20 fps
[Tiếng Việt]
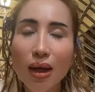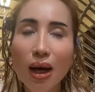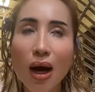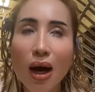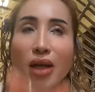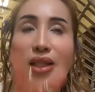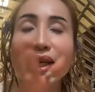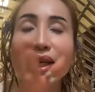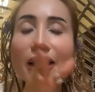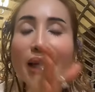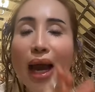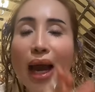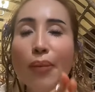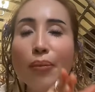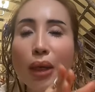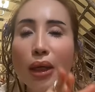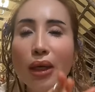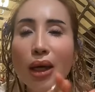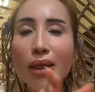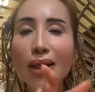à, ở Việt
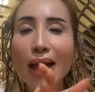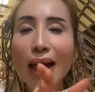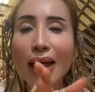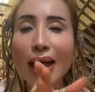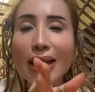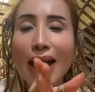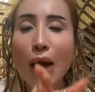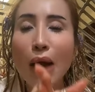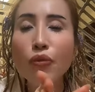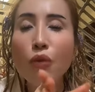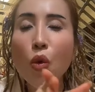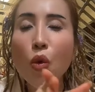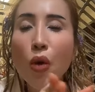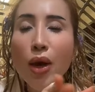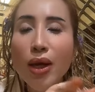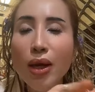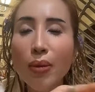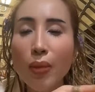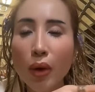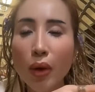Nam mình nó ra cái đảo
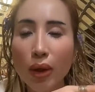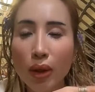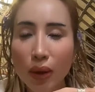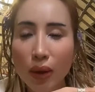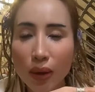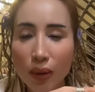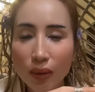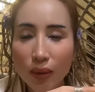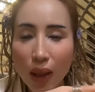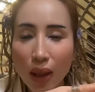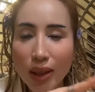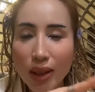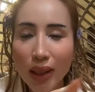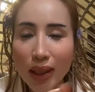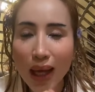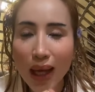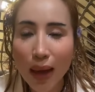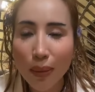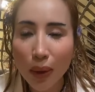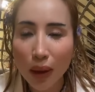Phú Quý mọi người ở
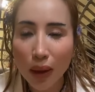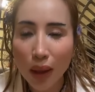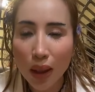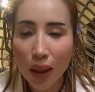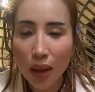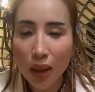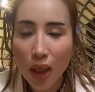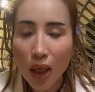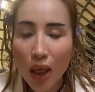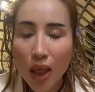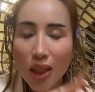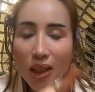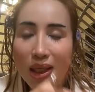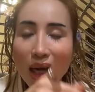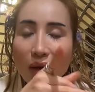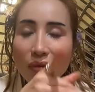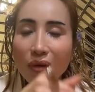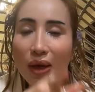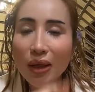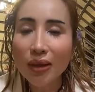Việt Nam mình á
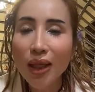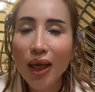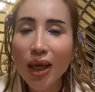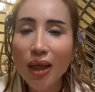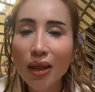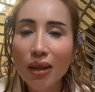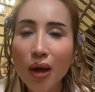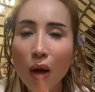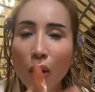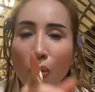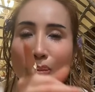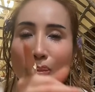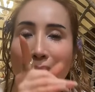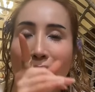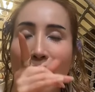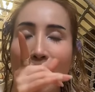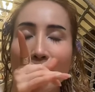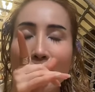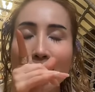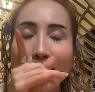ra Phan Thiết rồi
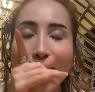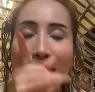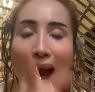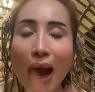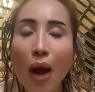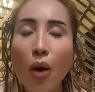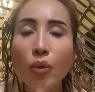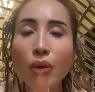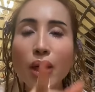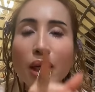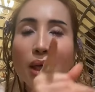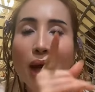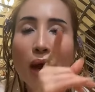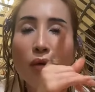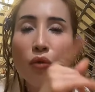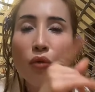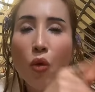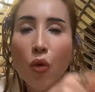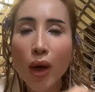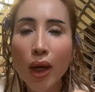bắt tàu đi
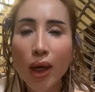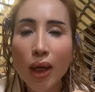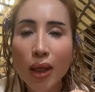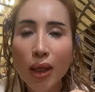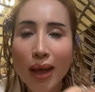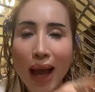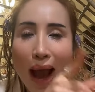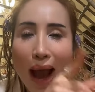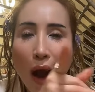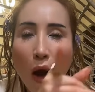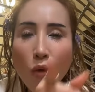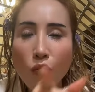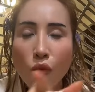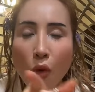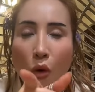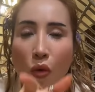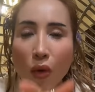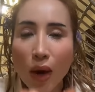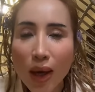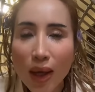ra Phú Quý
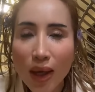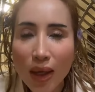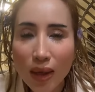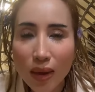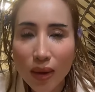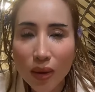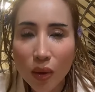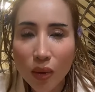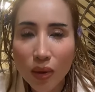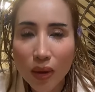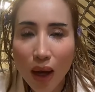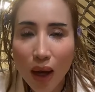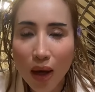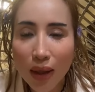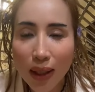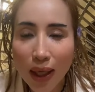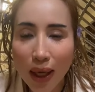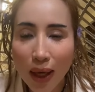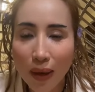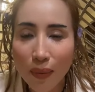đảo Phú Quý tôi
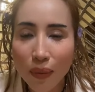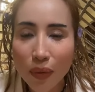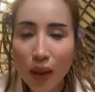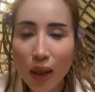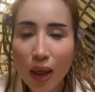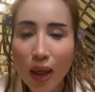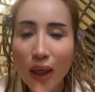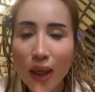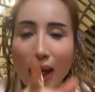cho nha